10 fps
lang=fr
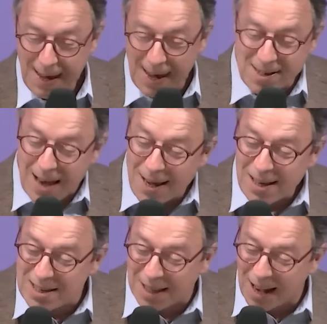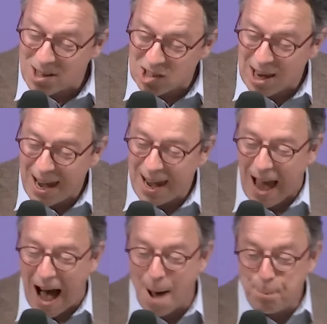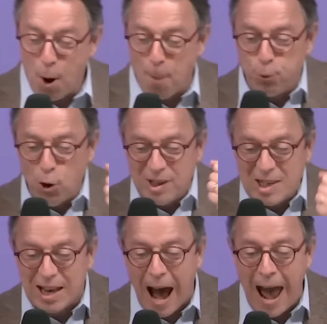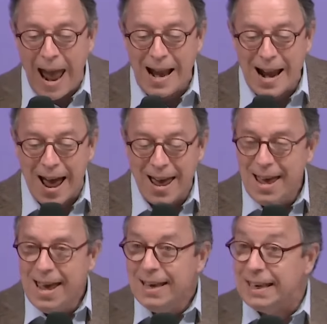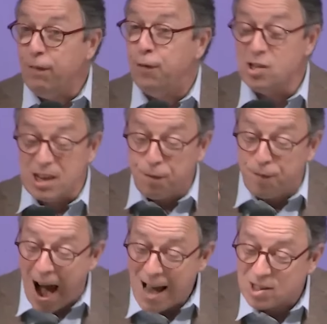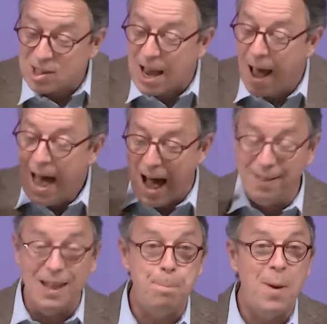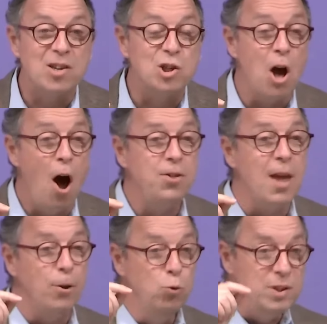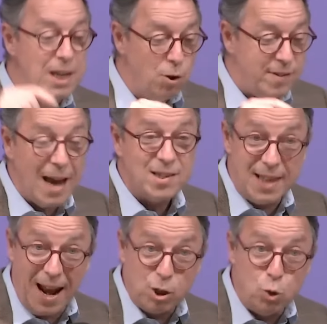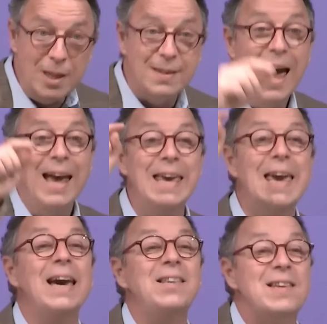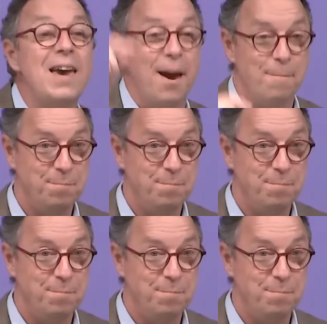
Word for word: Esaïe s'adressait à un peuple d'Israël qui faisait face à des personnes, nous dit le texte à la suite, irritées,